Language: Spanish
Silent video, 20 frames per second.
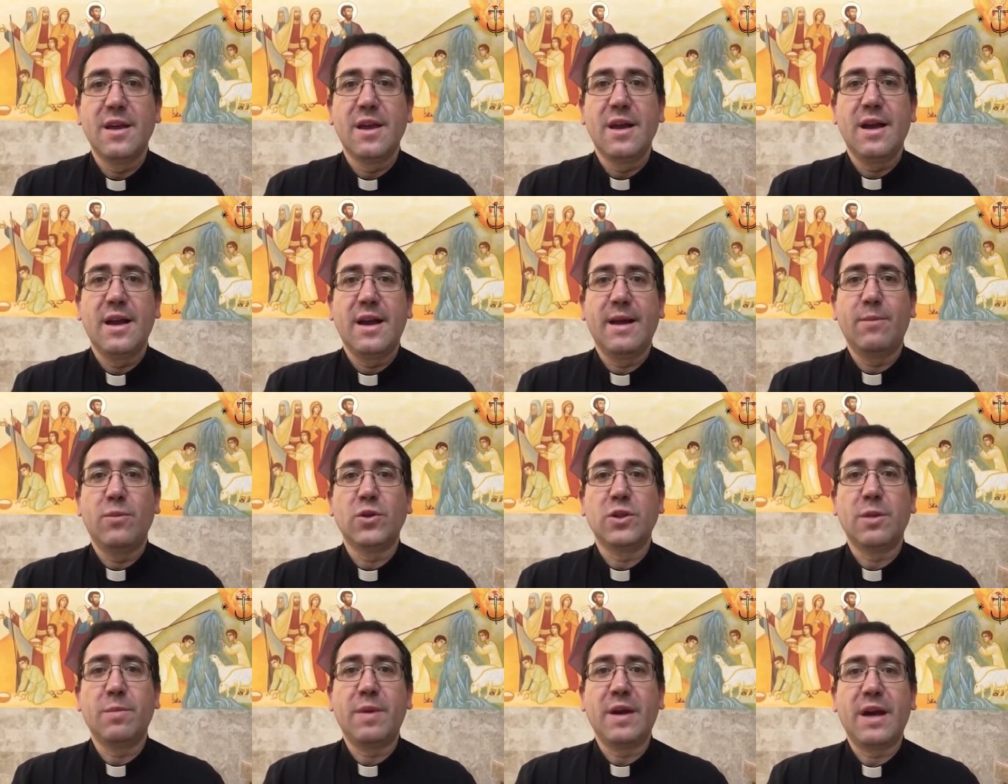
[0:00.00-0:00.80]
En la
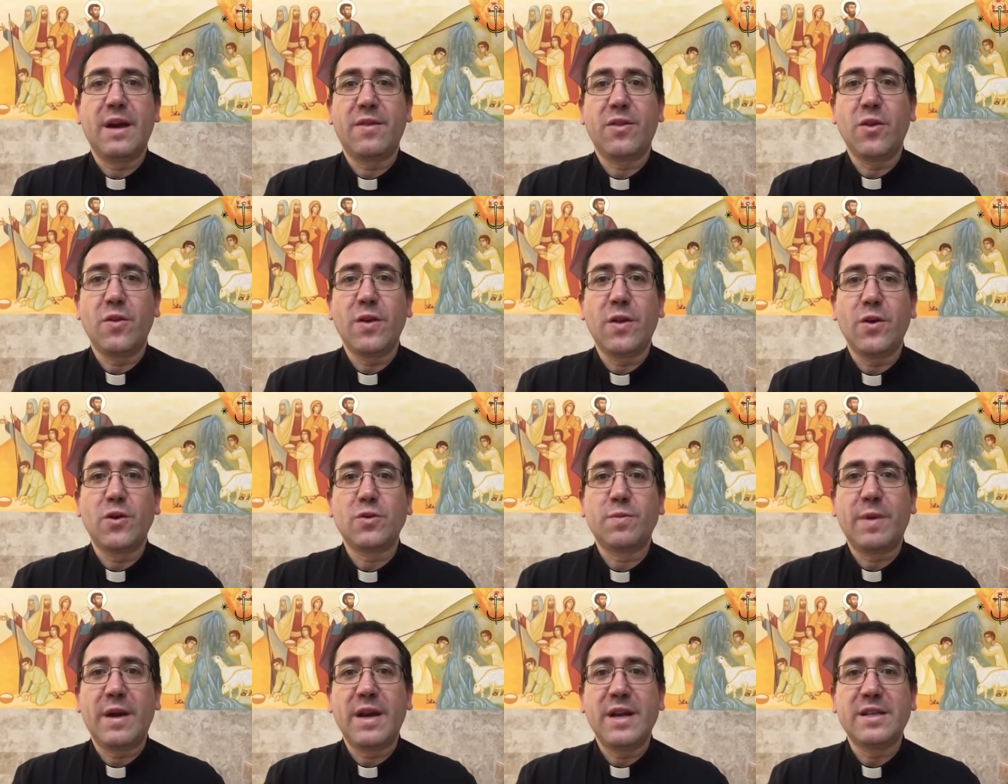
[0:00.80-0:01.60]
multiplicación de los
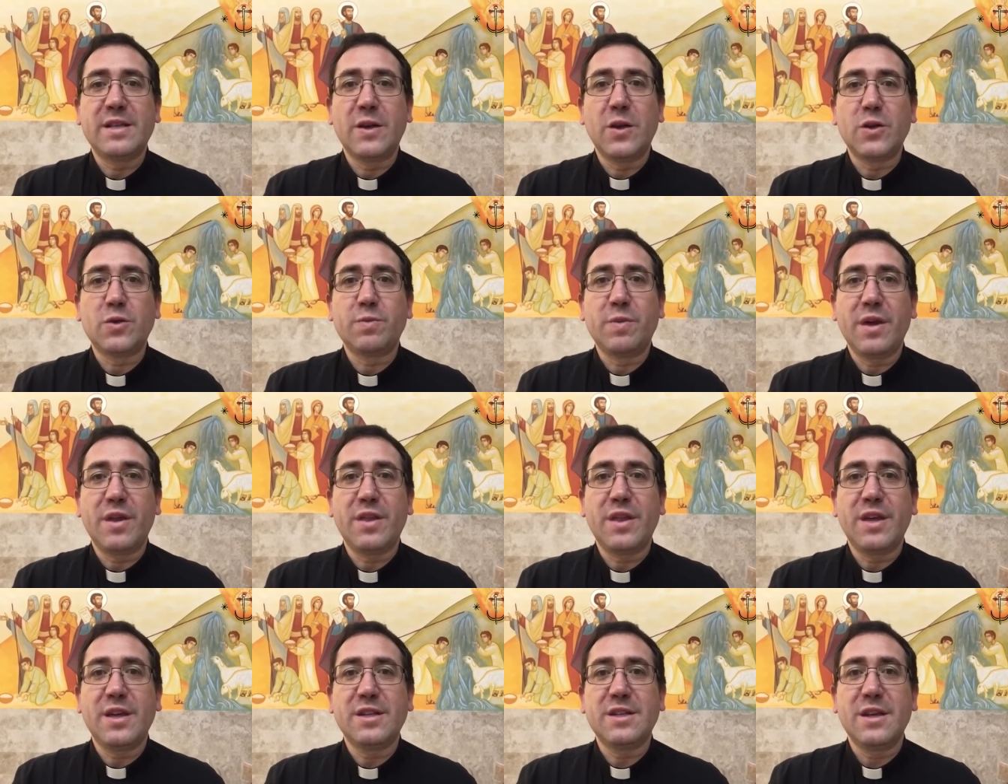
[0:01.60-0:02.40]
panes y los
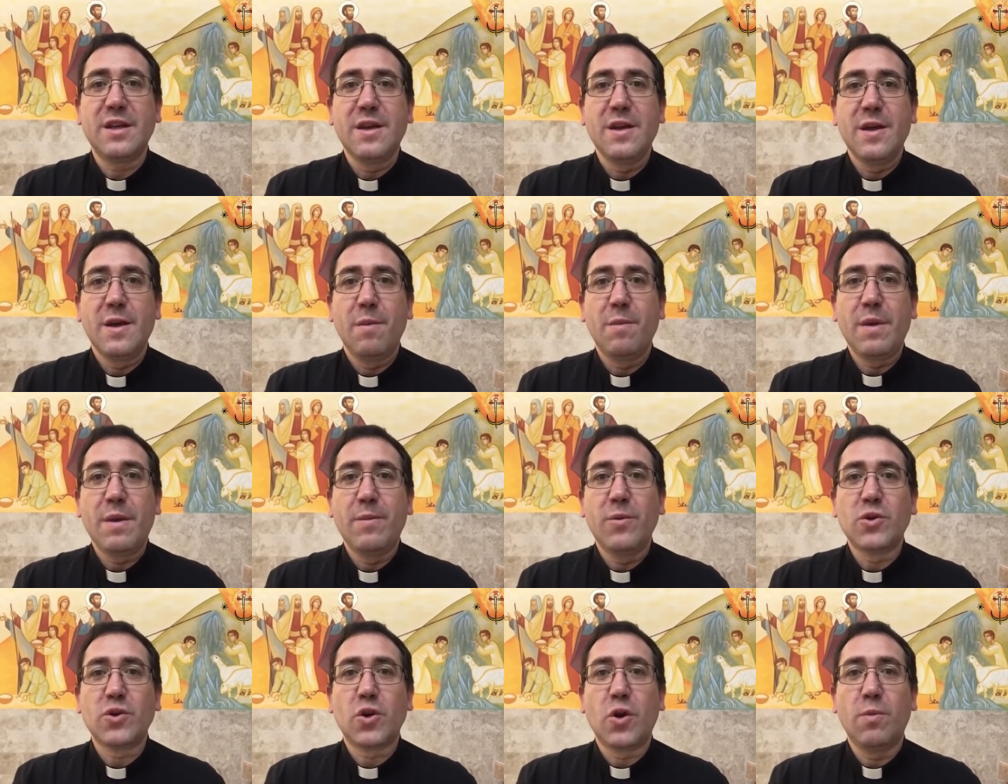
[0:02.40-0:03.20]
peces
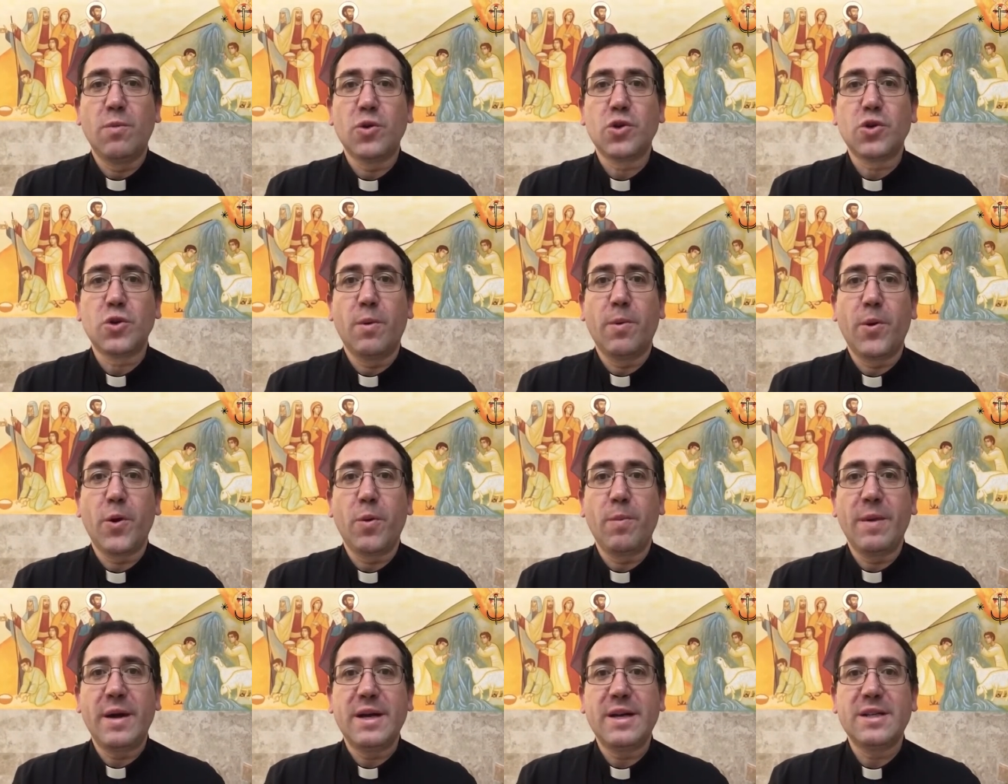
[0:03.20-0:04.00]
vimos cómo sobró
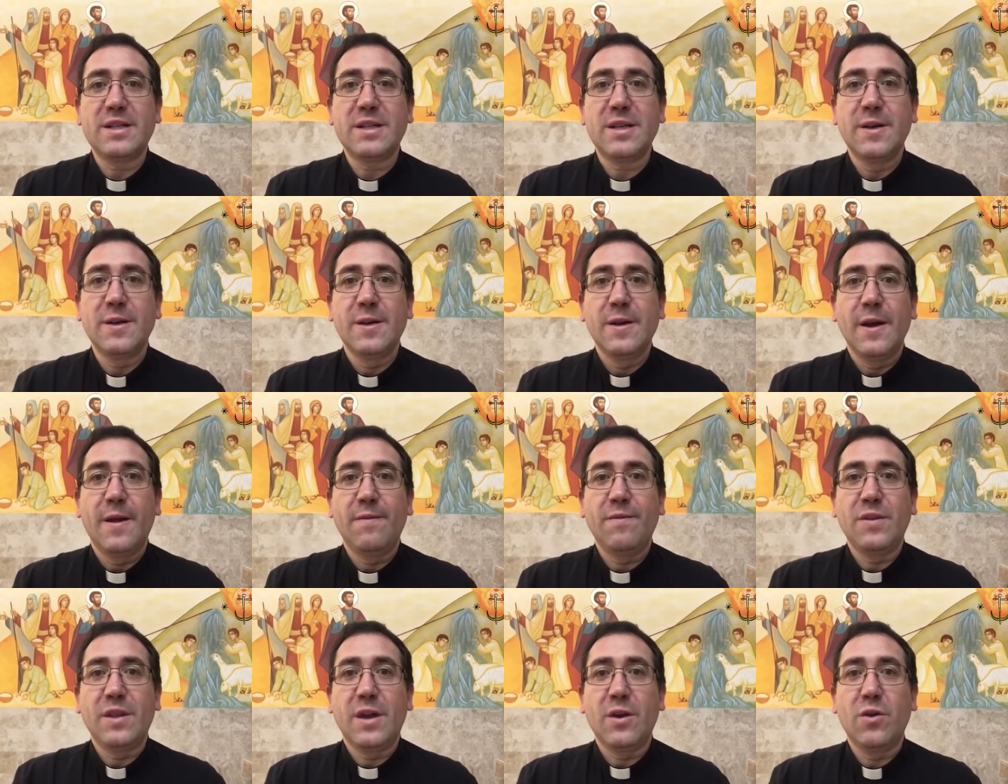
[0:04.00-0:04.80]
más
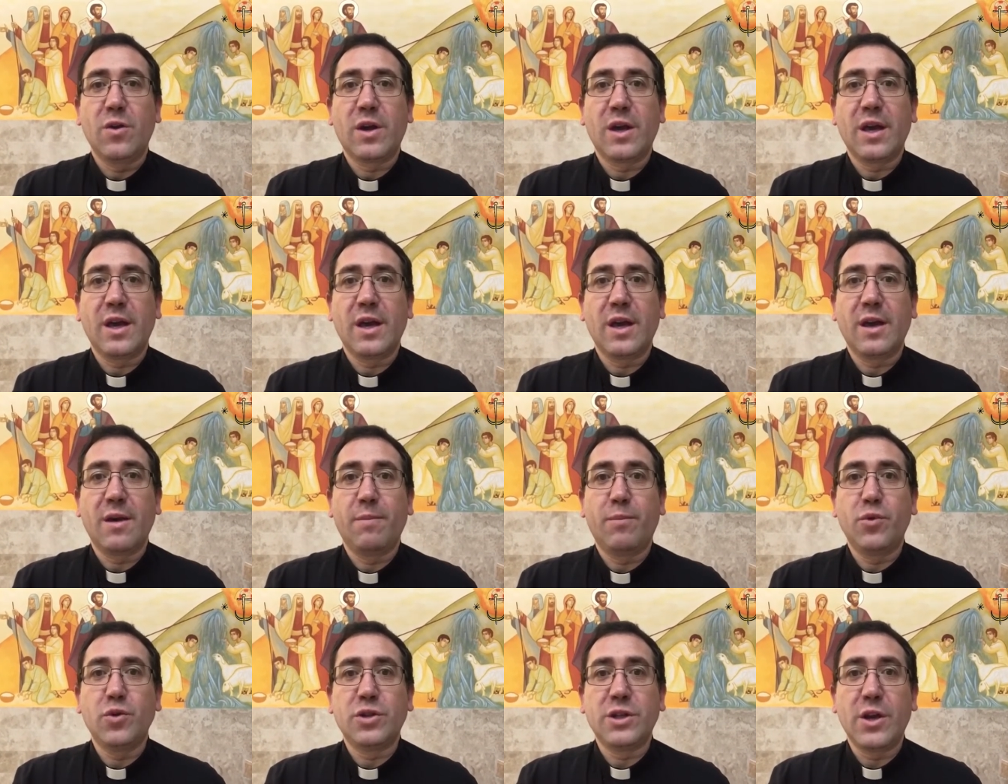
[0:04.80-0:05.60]
de lo que
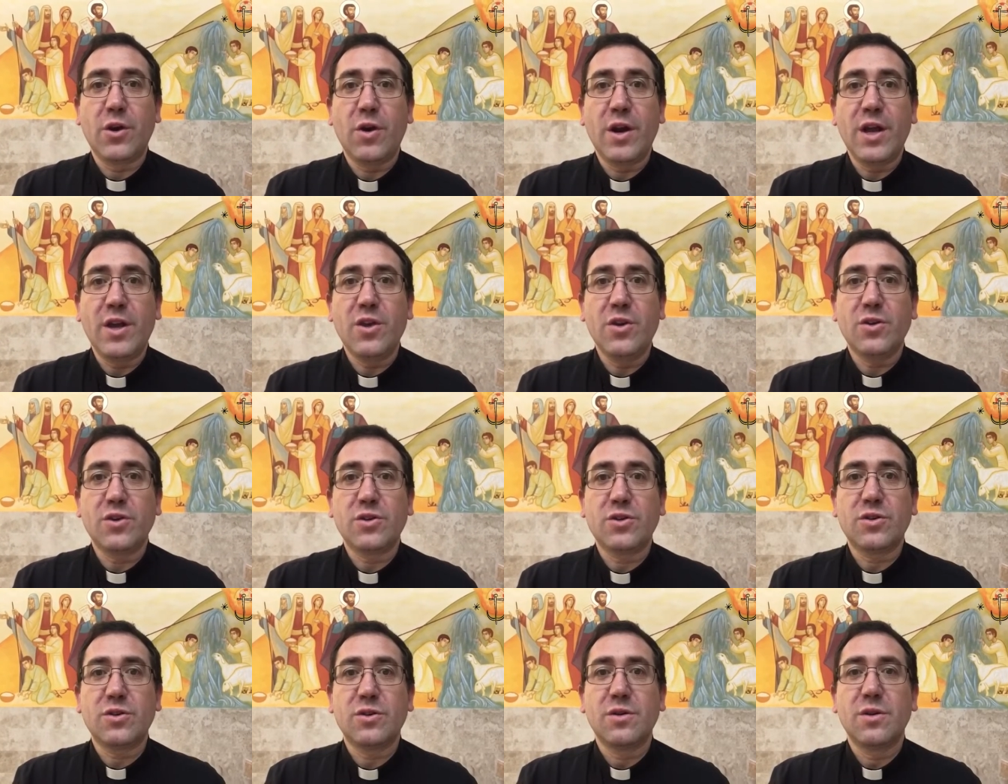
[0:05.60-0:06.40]
pusieron
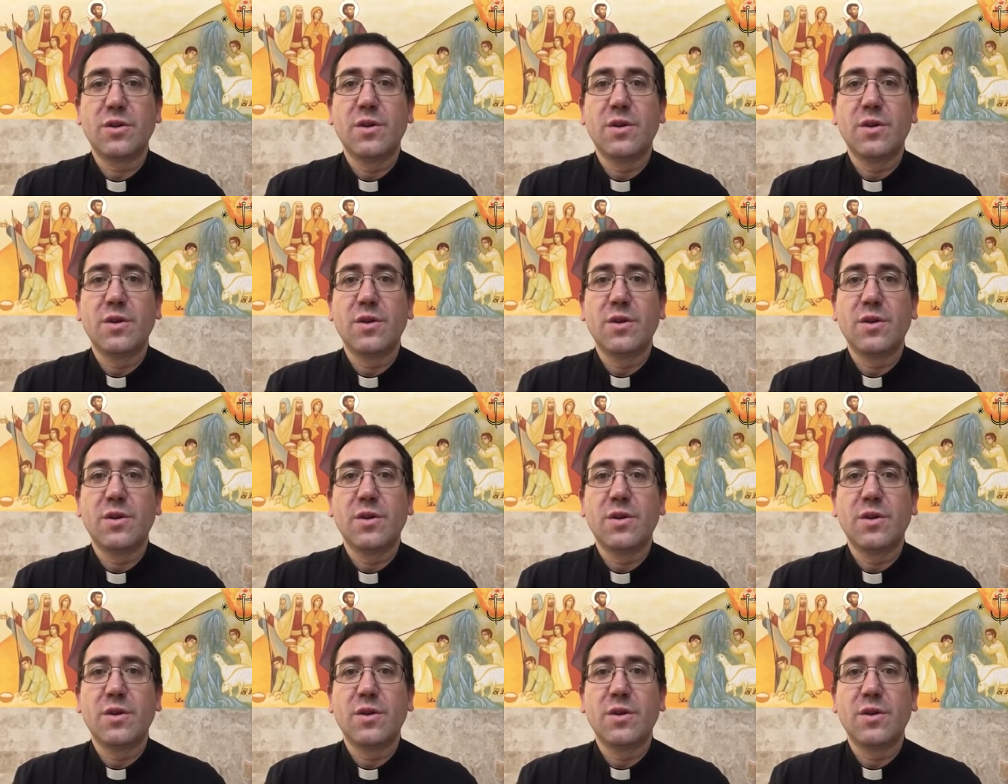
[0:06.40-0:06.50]
ellos.